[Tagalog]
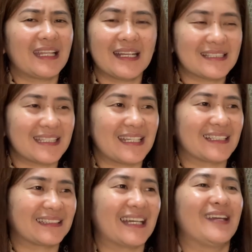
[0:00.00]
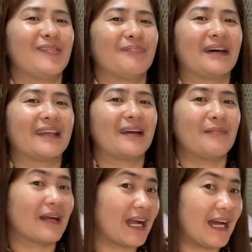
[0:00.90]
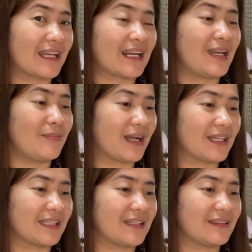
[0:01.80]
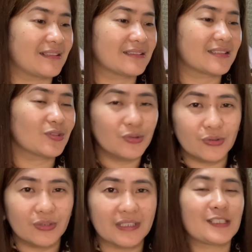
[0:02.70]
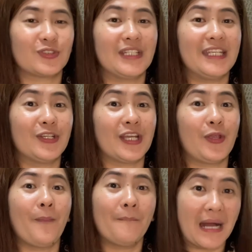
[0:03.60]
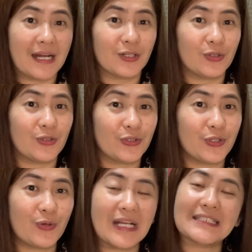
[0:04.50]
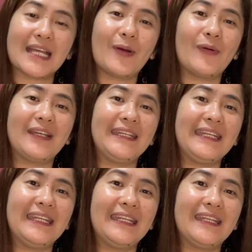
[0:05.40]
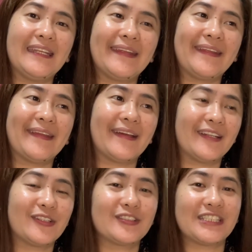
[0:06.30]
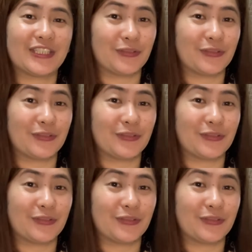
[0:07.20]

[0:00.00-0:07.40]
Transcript: talaga silang time para mag-aral, mag-attend ng school. Actually, yung ngayong bago, yung asawa ni ano, Chito